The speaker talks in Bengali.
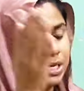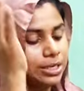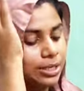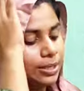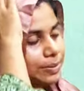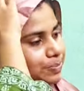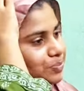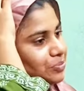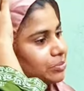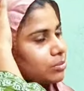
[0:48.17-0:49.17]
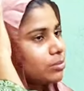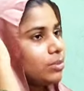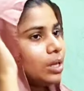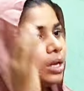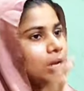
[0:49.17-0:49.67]
আর কি
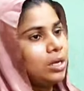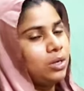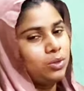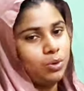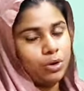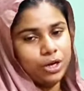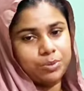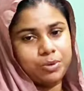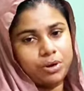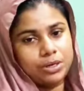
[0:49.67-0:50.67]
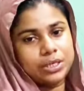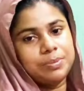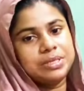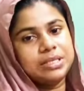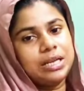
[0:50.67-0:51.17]
তো অনেক বড় একটা
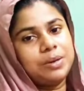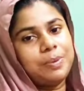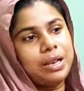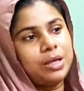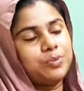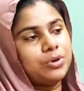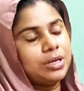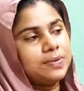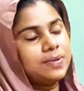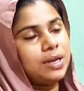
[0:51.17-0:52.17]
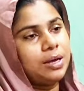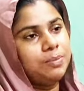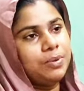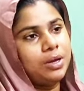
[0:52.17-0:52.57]
মিছিলের পাল্লা পড়ে গেছিলাম